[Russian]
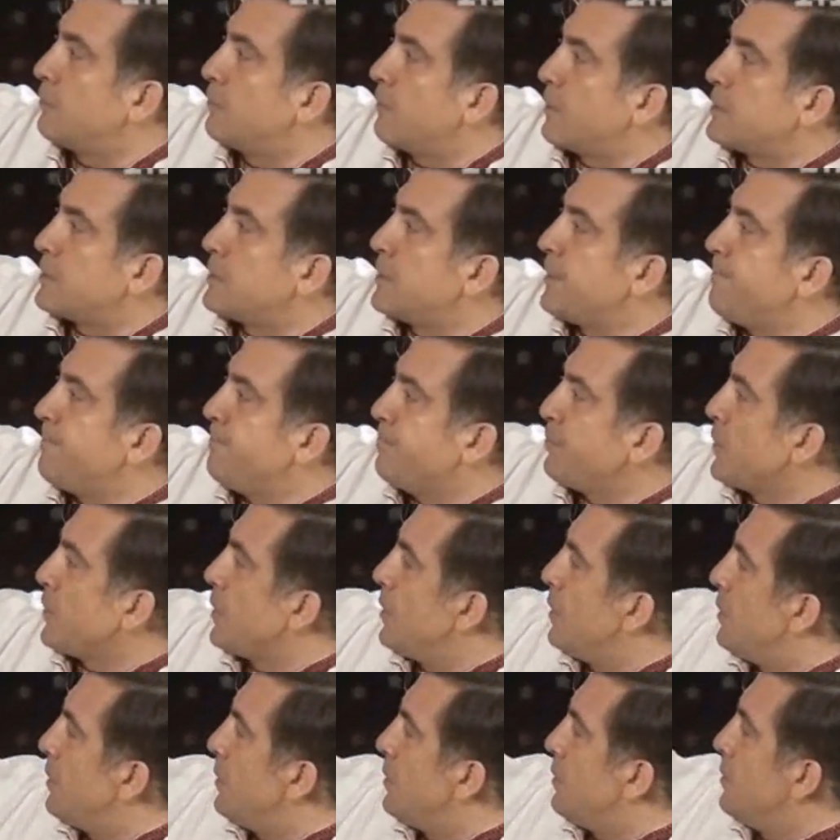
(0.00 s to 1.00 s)
Творца
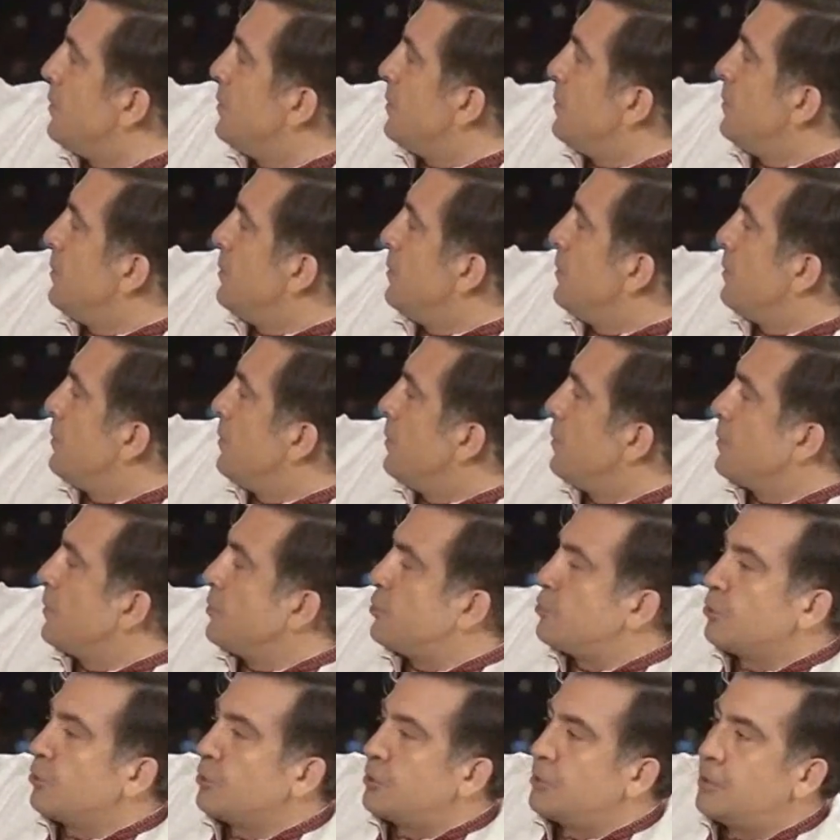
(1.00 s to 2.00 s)
э,
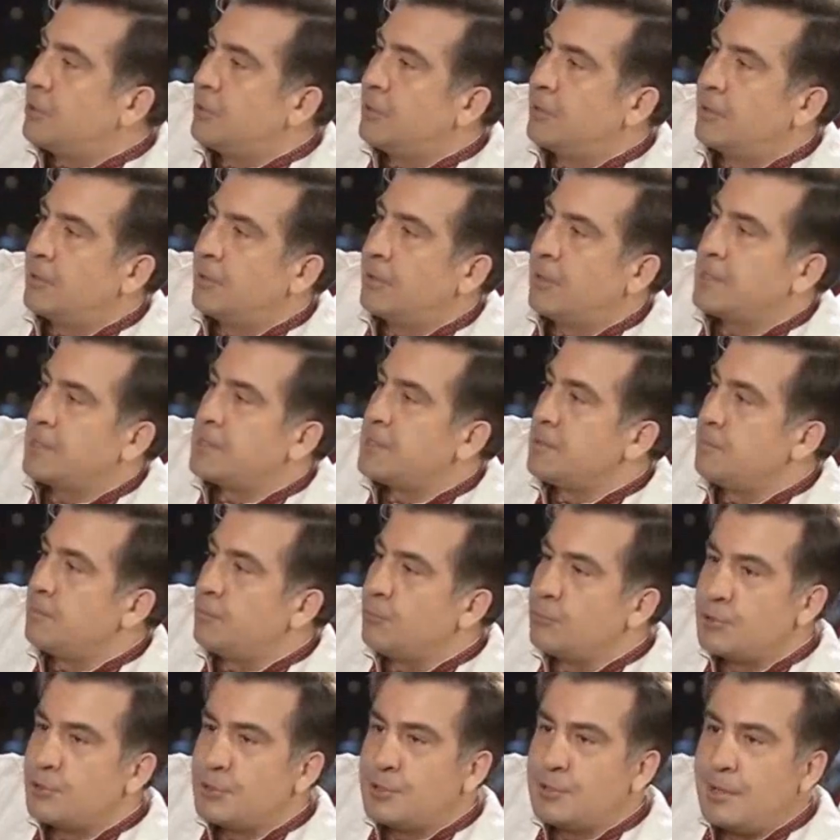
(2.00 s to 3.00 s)
идет один
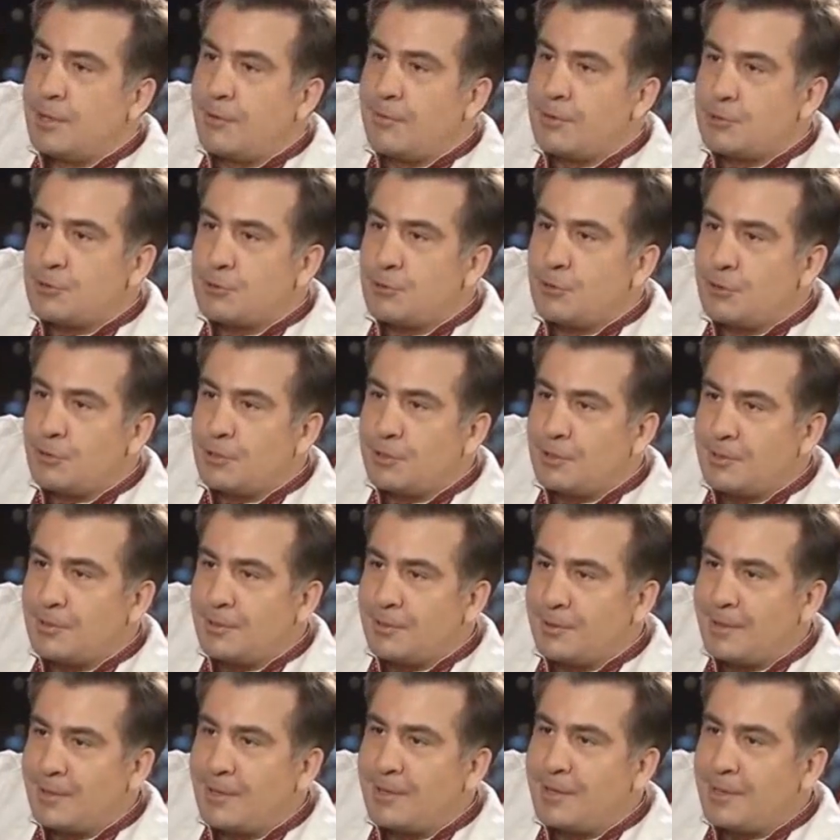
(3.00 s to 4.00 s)
путь на восток
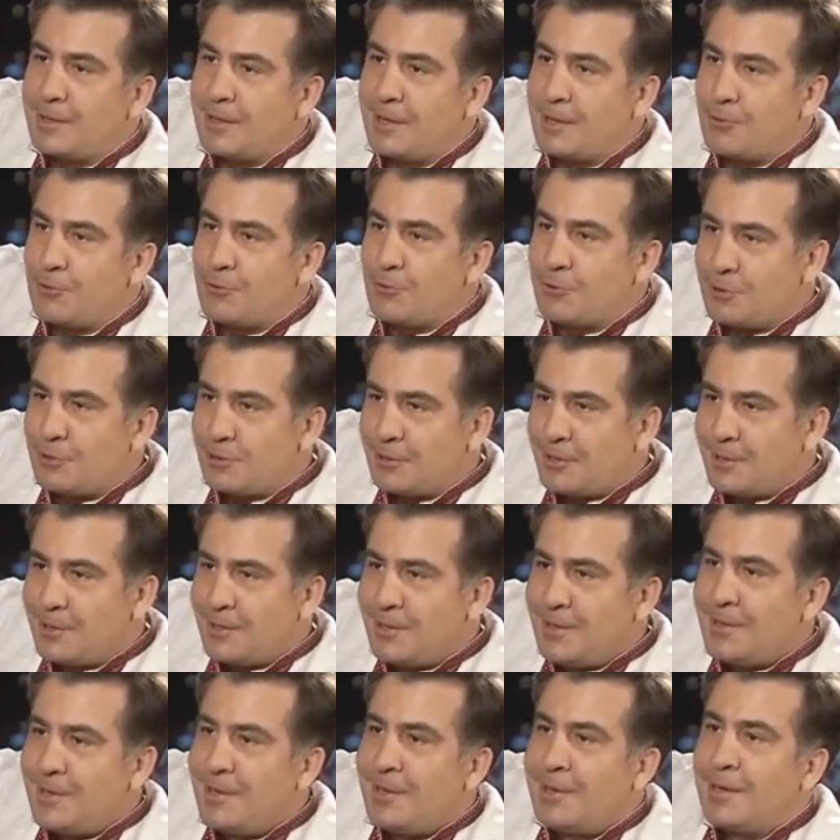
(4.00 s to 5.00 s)
и на юг
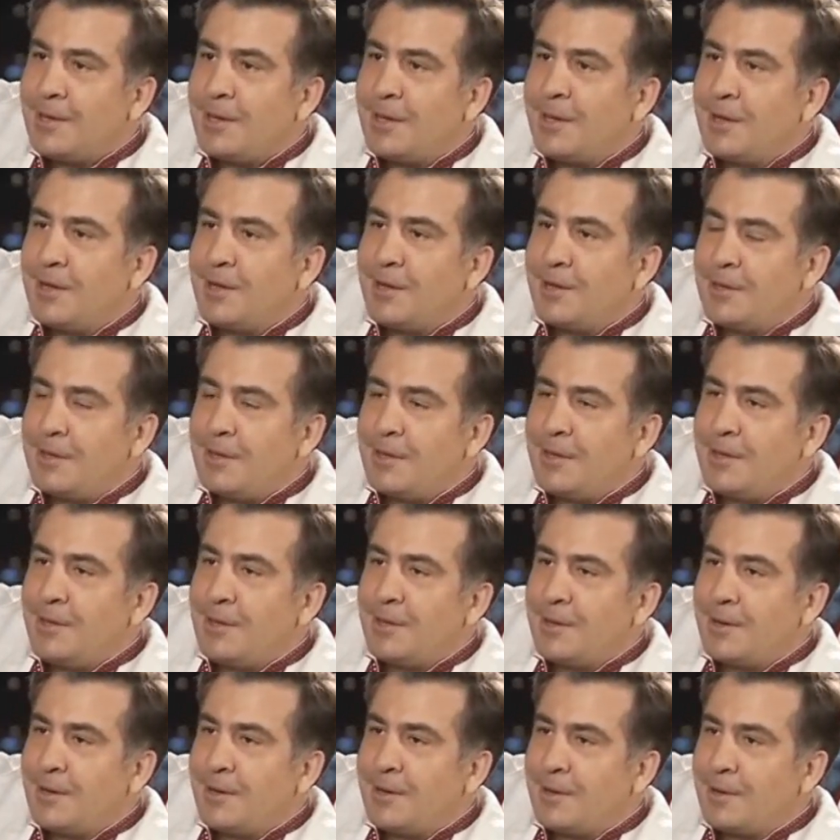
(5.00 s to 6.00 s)
и
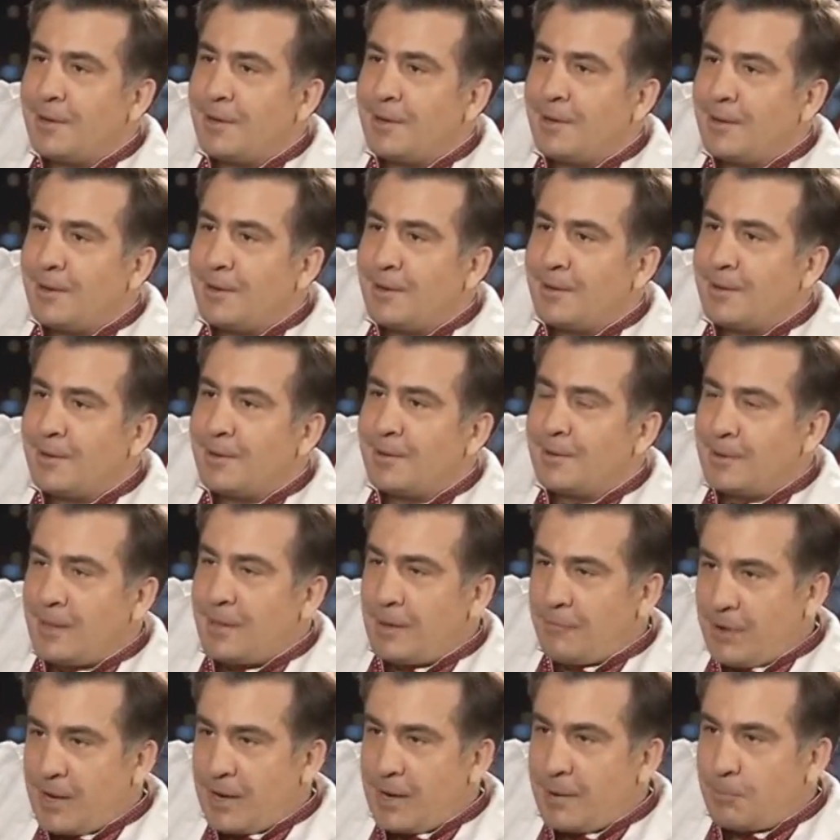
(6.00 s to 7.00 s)
э,
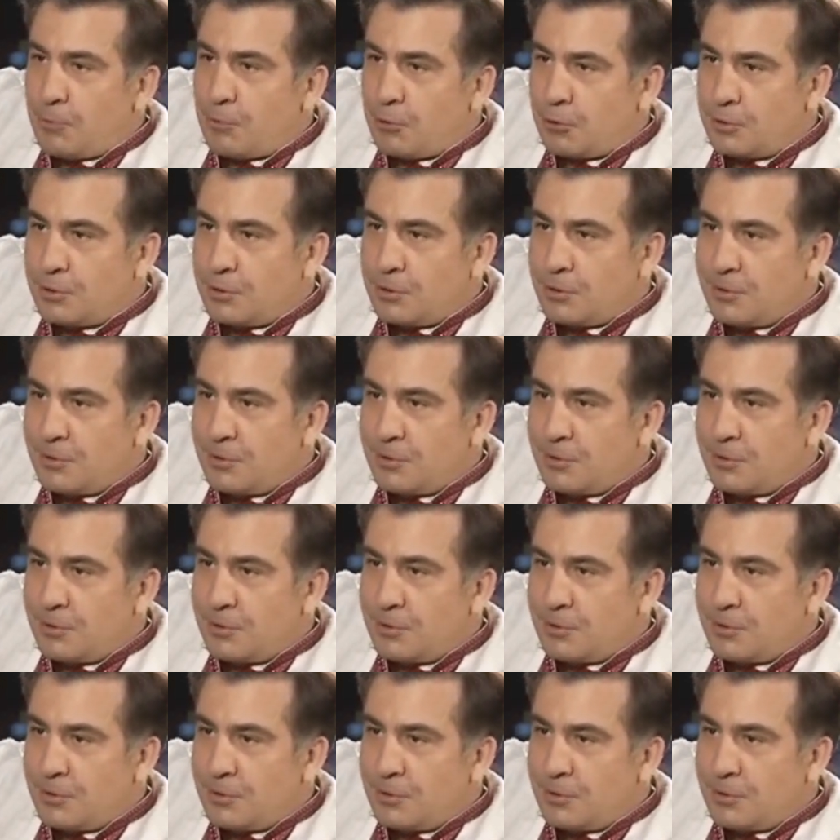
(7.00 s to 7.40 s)
на в аэропорт.